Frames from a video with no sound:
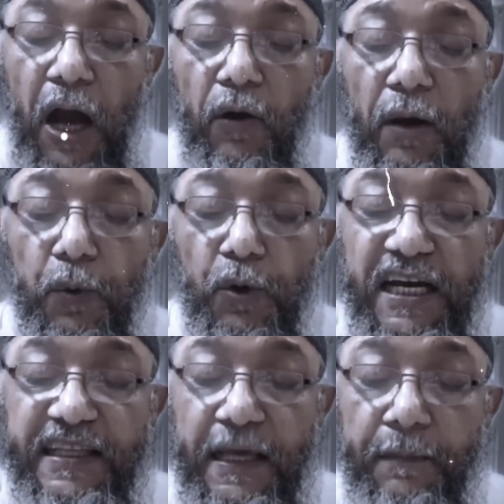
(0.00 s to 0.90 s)
কাউকে
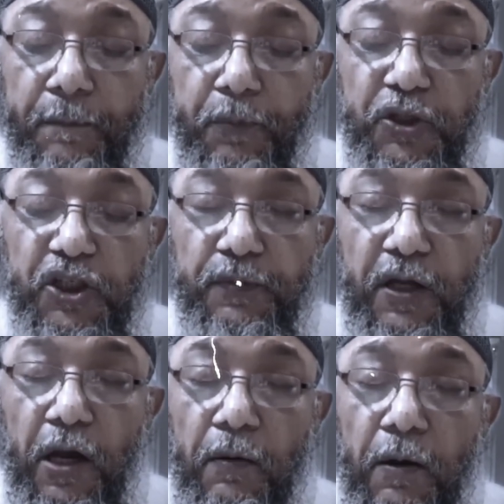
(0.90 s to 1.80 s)
বোঝাইতে বা
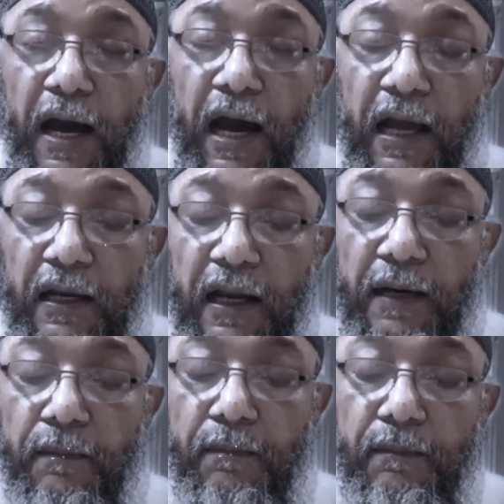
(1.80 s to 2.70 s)
প্রতিশব্দের অভাবে আল্লাহর